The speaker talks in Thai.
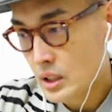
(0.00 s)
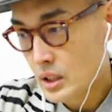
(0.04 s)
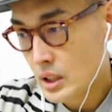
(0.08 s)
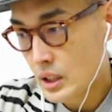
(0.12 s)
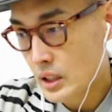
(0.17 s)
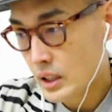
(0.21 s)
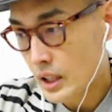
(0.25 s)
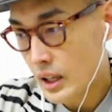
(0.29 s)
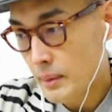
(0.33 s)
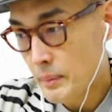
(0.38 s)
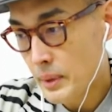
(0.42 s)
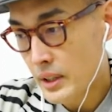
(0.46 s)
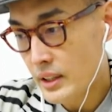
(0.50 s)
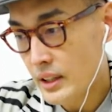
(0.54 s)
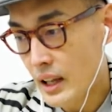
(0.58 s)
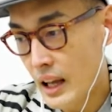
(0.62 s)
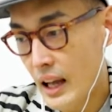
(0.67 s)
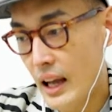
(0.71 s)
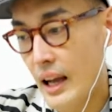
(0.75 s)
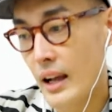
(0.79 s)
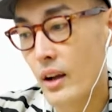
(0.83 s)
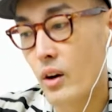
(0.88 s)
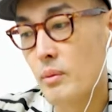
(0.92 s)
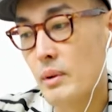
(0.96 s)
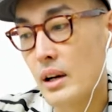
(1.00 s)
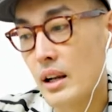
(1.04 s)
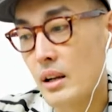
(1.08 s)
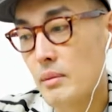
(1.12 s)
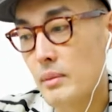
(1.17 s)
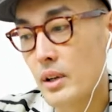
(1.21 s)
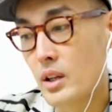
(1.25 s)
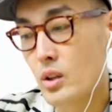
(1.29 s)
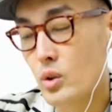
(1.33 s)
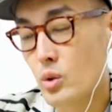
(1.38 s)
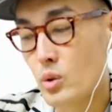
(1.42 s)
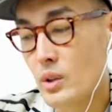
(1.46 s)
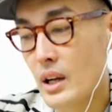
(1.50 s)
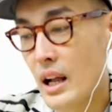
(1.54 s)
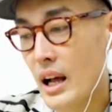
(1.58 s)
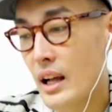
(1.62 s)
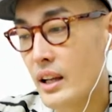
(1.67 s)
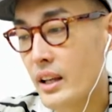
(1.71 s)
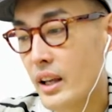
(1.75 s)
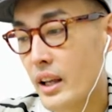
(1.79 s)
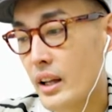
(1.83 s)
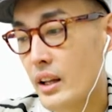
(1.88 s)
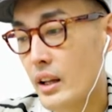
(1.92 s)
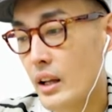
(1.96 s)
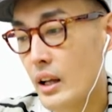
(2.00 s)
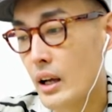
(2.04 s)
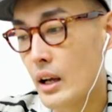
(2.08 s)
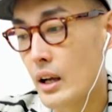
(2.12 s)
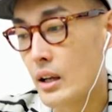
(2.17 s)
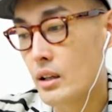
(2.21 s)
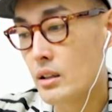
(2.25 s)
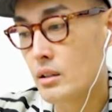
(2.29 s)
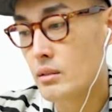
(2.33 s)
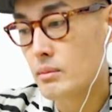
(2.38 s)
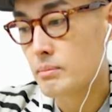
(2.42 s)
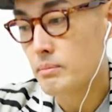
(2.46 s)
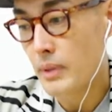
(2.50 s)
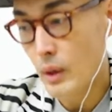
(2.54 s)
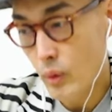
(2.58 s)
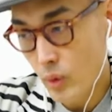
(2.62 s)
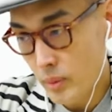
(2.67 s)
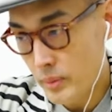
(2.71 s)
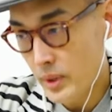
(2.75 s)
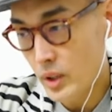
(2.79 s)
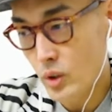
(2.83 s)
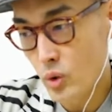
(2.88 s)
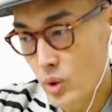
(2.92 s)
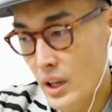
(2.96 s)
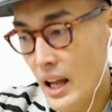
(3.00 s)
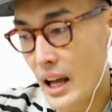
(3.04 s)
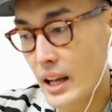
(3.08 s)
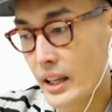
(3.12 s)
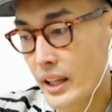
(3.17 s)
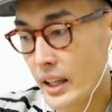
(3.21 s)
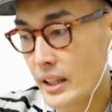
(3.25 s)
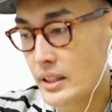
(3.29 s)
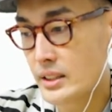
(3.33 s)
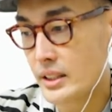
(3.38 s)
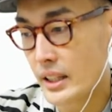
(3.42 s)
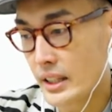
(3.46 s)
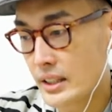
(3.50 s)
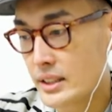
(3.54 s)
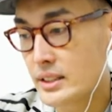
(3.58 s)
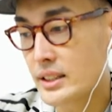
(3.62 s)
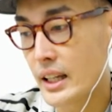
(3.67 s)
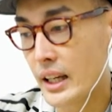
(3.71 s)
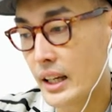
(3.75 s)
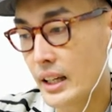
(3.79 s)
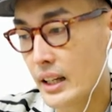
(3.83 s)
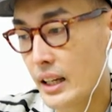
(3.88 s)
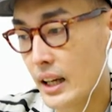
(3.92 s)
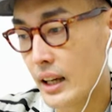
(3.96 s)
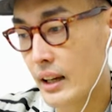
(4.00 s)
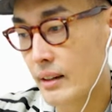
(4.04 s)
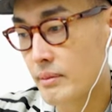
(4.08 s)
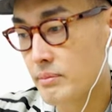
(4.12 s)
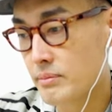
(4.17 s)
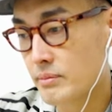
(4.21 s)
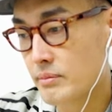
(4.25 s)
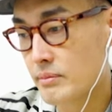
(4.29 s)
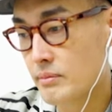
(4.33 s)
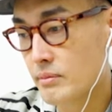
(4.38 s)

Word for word: คือถ้ามันถ่ายออกมาแล้วมันดูน่ากินเนี่ยแปลว่ามันดูน่ากินจริงๆนะครับ